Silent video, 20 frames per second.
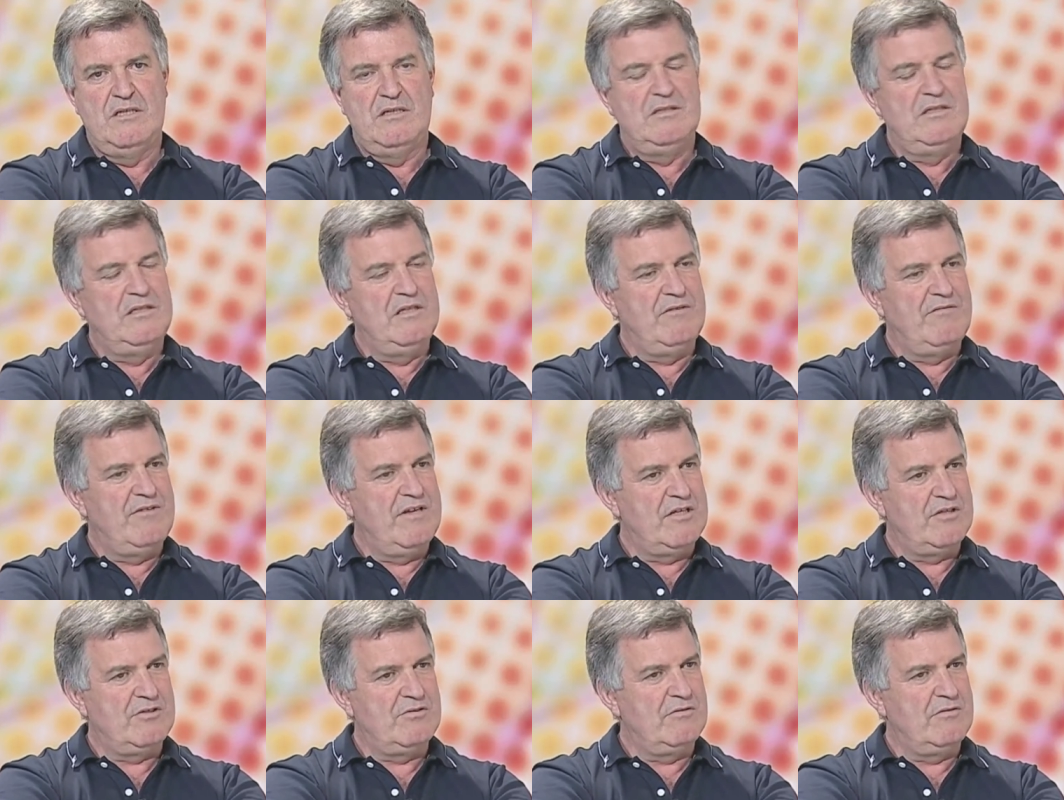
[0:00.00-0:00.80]
di
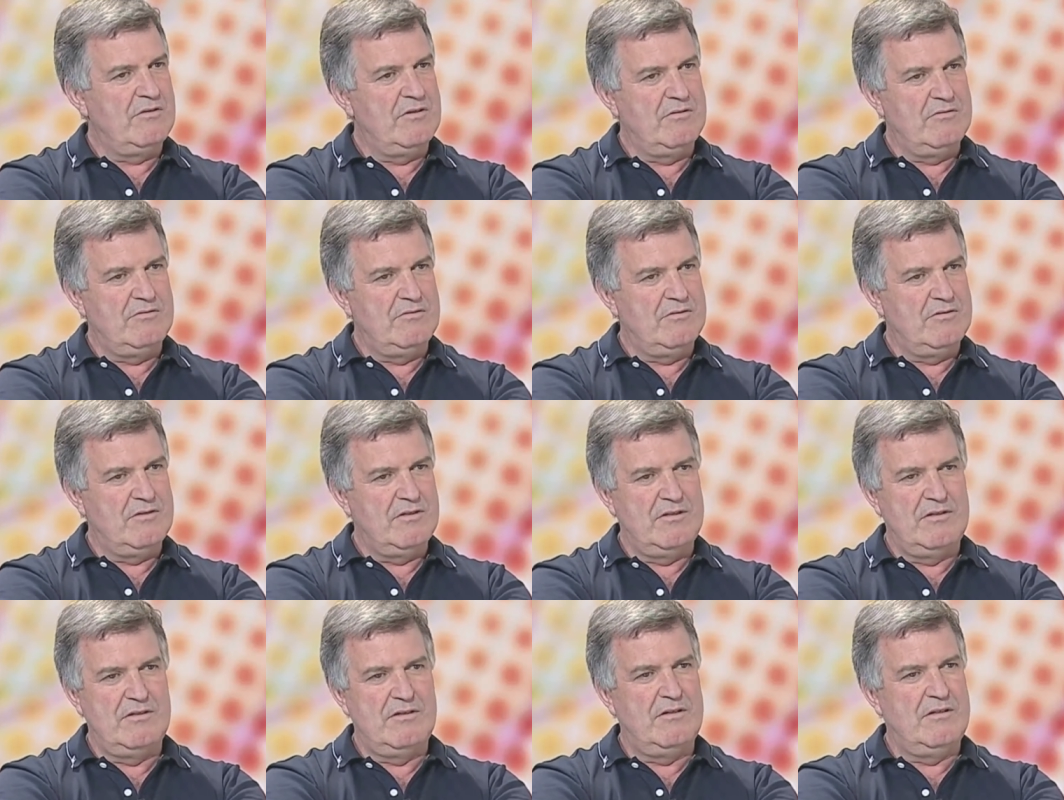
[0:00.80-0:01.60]
diverso che non
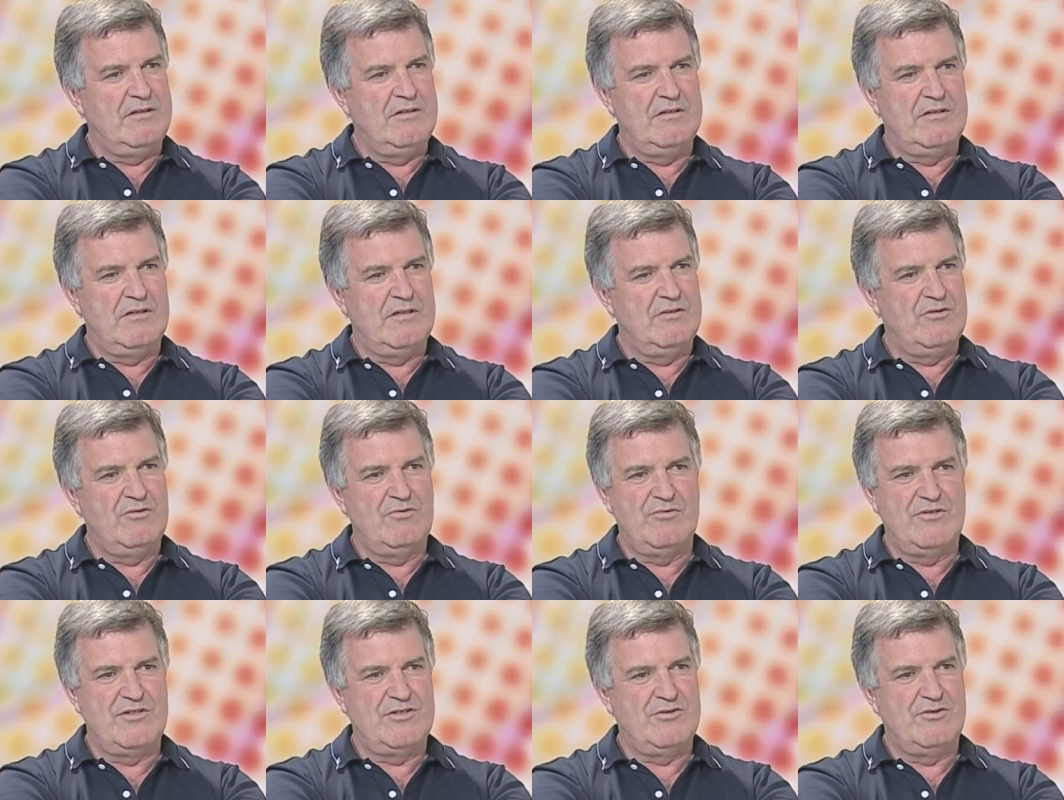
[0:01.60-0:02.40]
eh, all'interno di
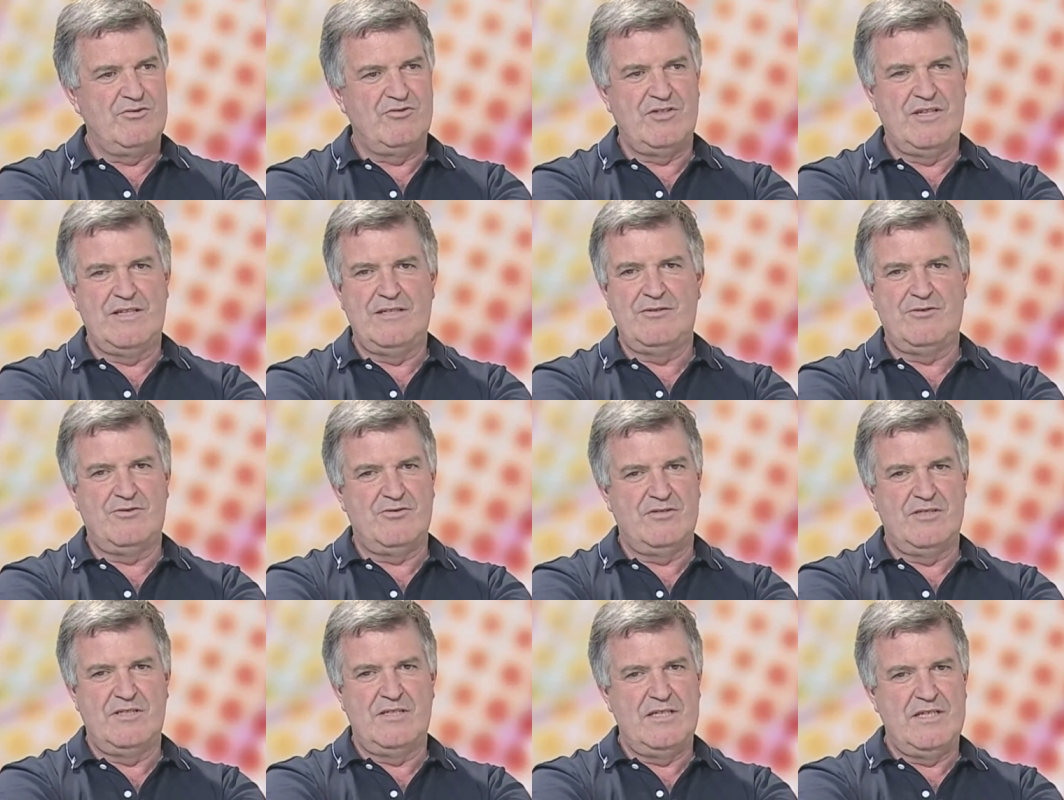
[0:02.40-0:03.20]
questo
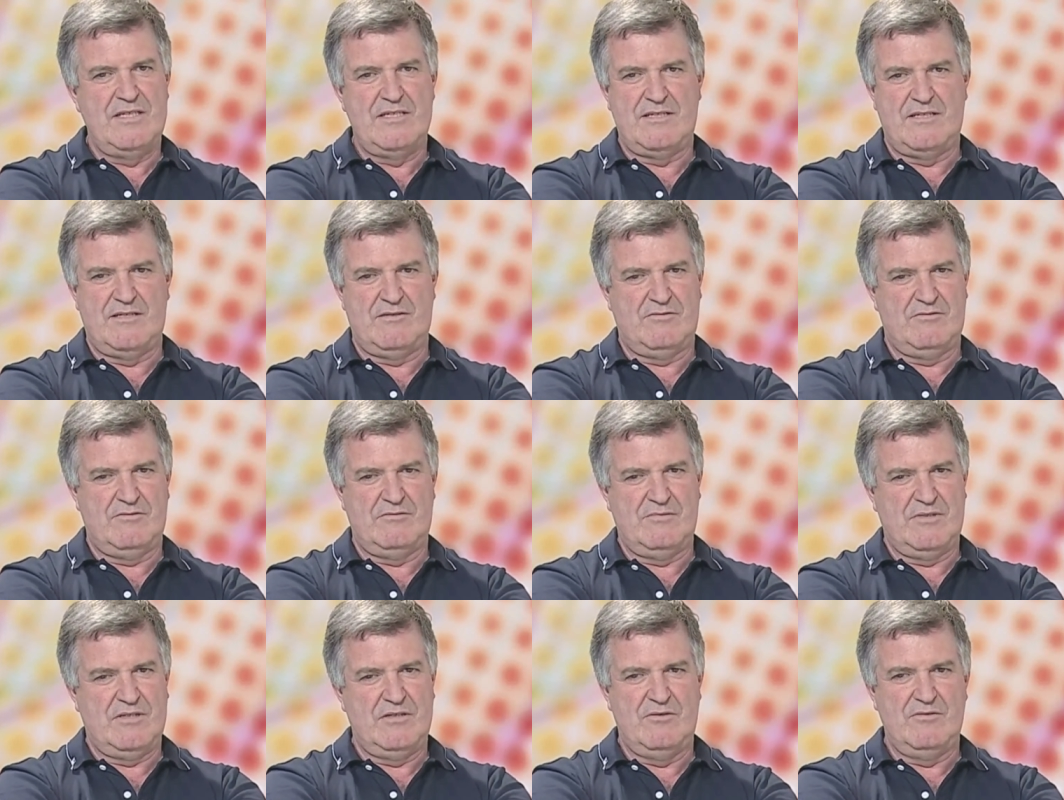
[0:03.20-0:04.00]
centro-sinistra,
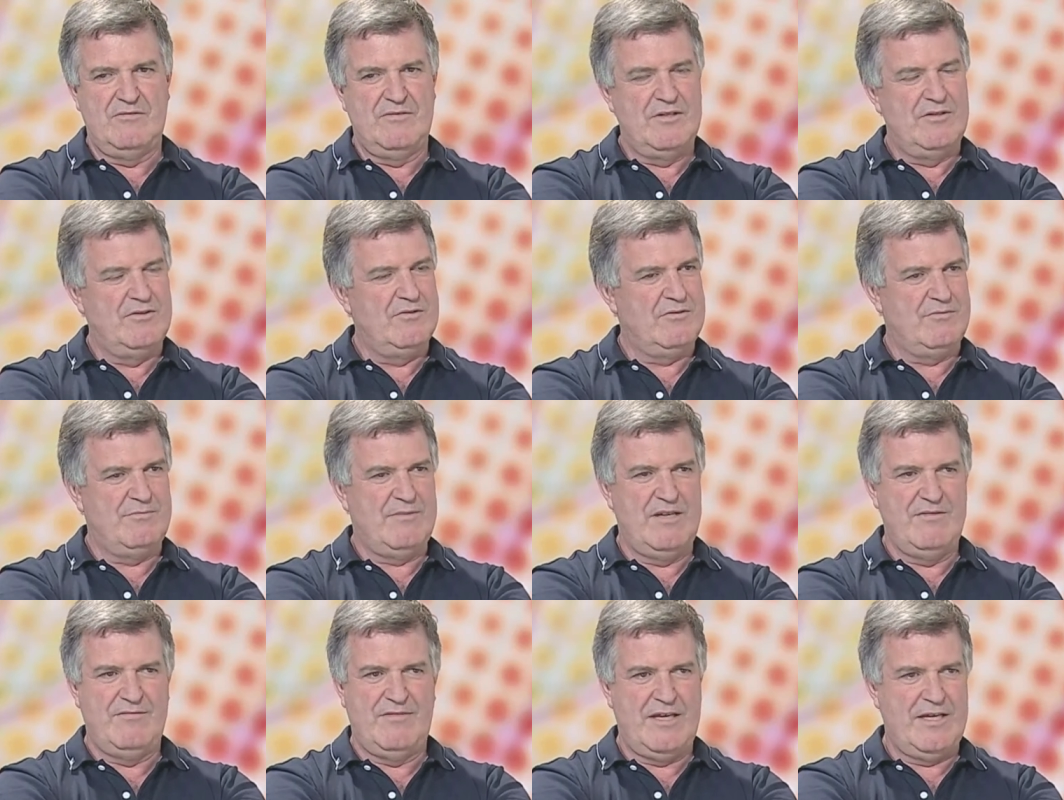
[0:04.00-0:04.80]
insomma, che lo vedo
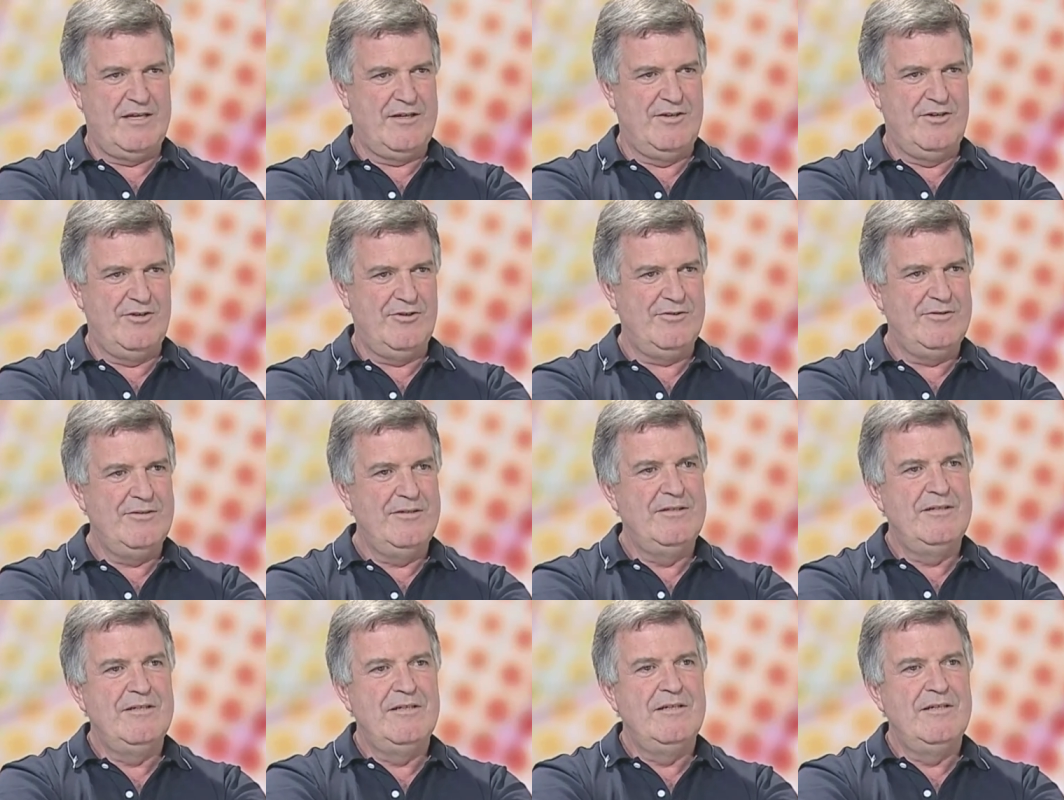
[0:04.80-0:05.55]
ormai vecchio.